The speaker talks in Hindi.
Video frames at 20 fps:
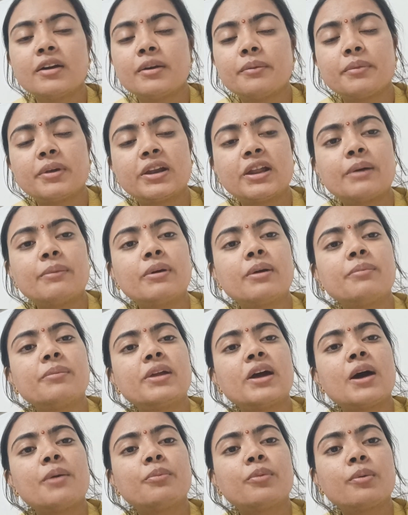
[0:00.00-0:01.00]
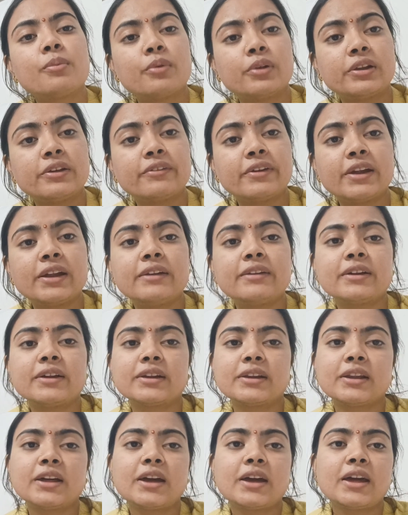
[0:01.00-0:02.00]
बट हमें अपने आप को मोटिवेट
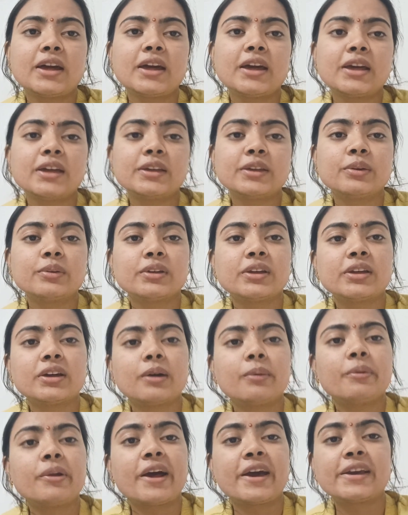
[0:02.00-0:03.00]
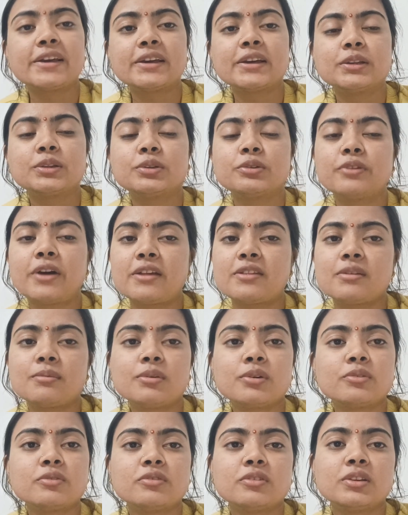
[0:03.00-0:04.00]
रखना है क्योंकि घबराएंगे तो वैसे भी
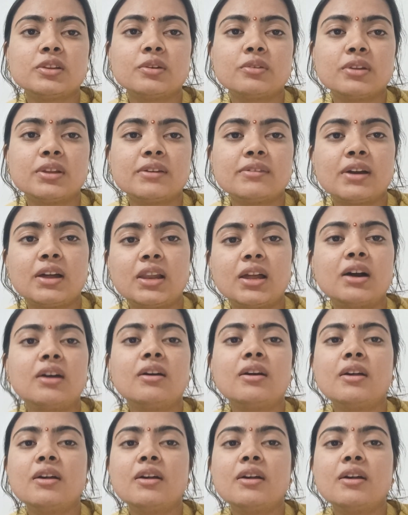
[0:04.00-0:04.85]
कुछ नहीं होने वाला